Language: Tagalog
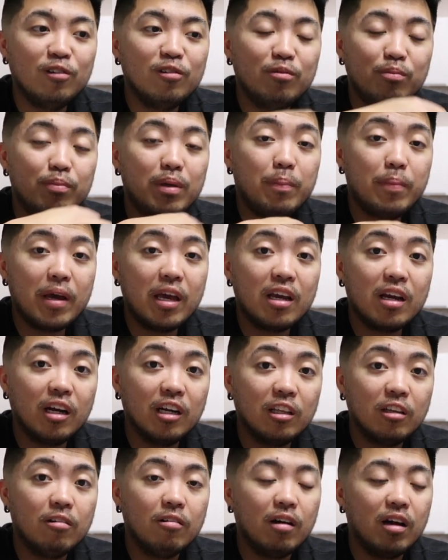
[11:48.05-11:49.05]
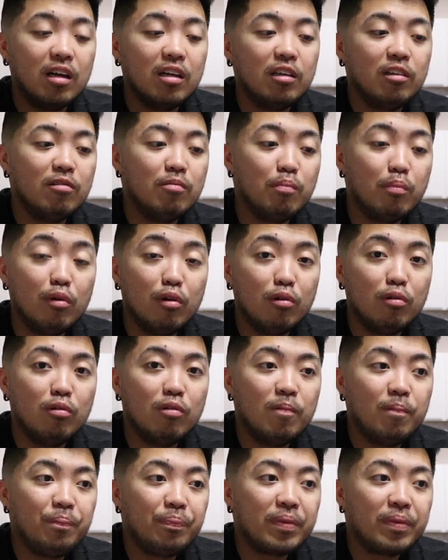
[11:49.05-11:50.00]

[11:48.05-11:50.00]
Yung BPI card ko ah, yung blue.